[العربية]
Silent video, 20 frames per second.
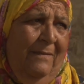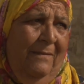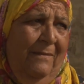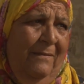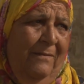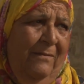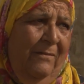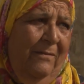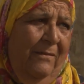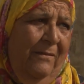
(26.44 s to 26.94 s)

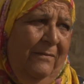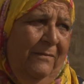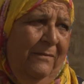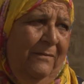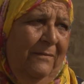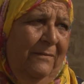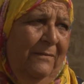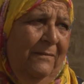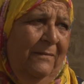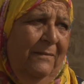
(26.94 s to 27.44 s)
وعلاش
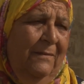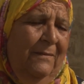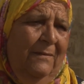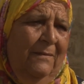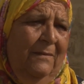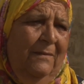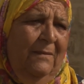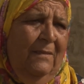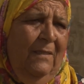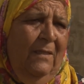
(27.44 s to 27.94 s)
تجي
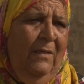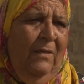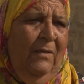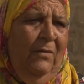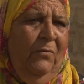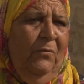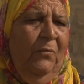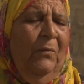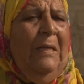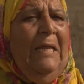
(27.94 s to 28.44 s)
هوني شنو
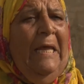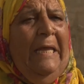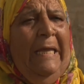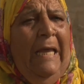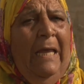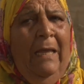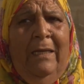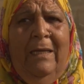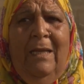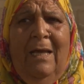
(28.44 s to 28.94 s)
هكا
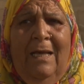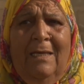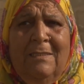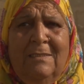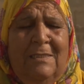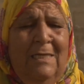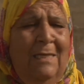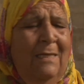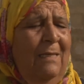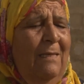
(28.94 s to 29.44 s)
الحب
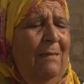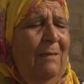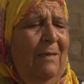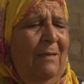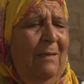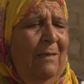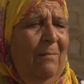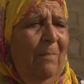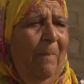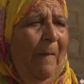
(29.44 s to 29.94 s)
الكبير
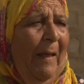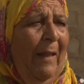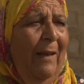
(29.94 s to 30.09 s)
القربس